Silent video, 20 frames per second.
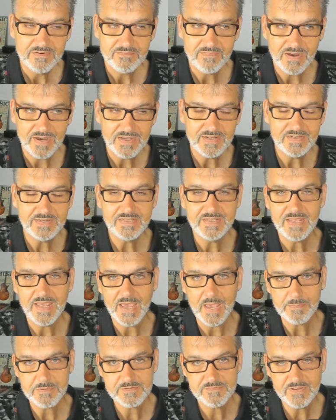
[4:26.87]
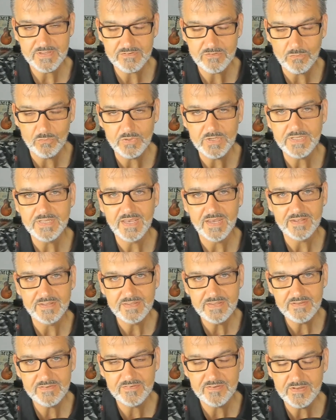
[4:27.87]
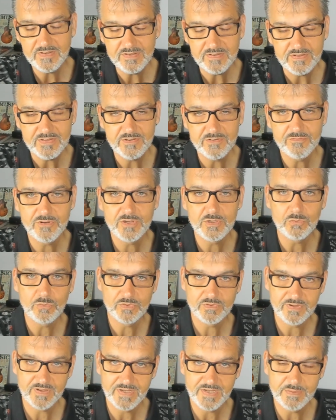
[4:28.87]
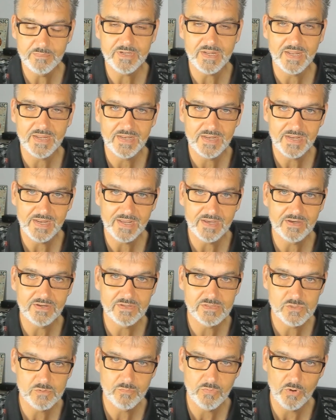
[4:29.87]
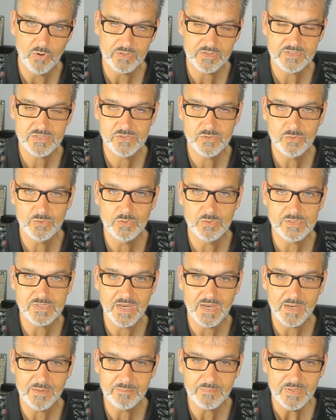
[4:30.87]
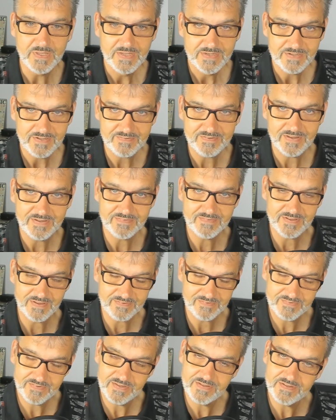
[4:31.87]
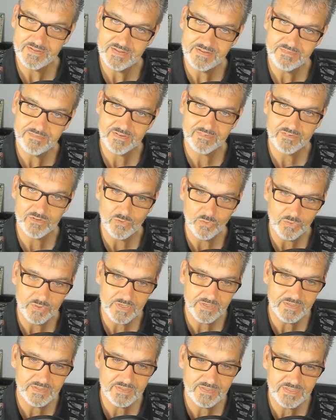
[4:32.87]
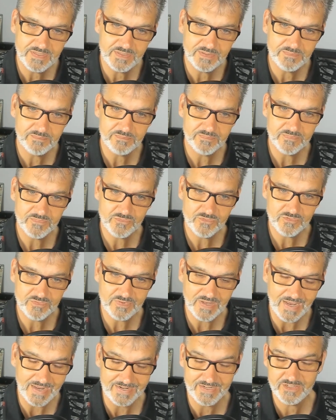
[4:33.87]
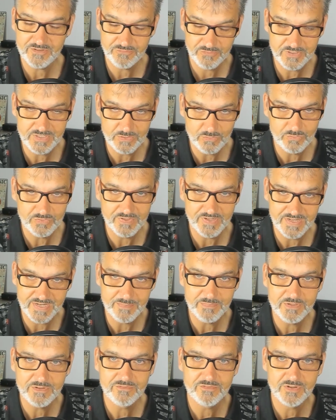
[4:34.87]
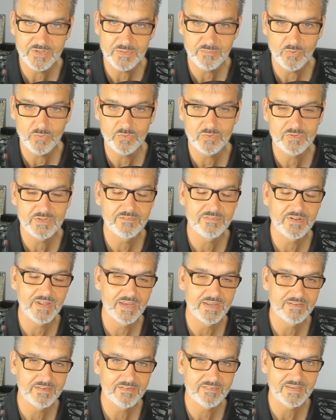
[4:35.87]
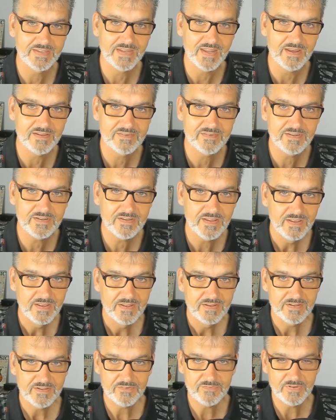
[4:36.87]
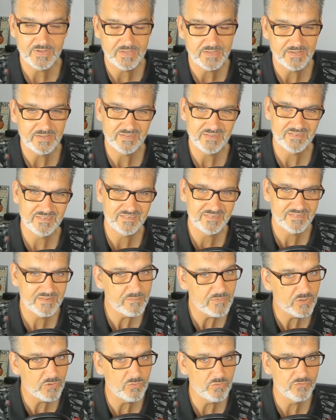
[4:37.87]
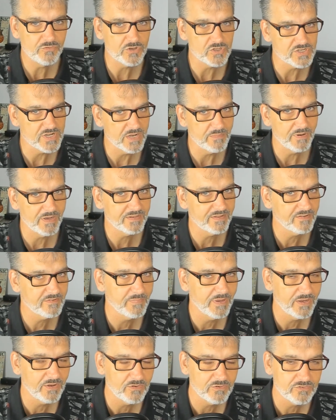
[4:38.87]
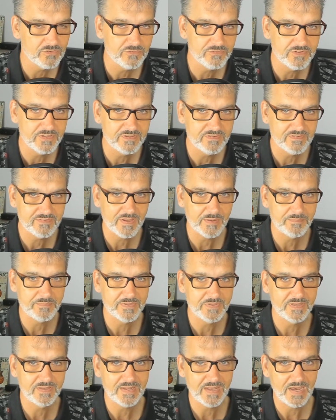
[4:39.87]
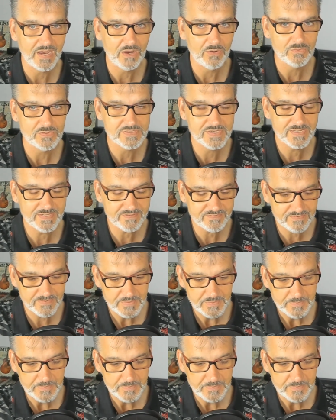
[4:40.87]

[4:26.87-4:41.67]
weil die Herbstversionen ja die sind, die für die Unternehmen einen längeren Supportzyklus haben. Das heißt, das sind die Versionen, die eigentlich für die Unternehmen, für den produktiven Einsatz gedacht sind. Deswegen ist es ziemlich unvorstellbar, dass Microsoft dieses Update auslässt.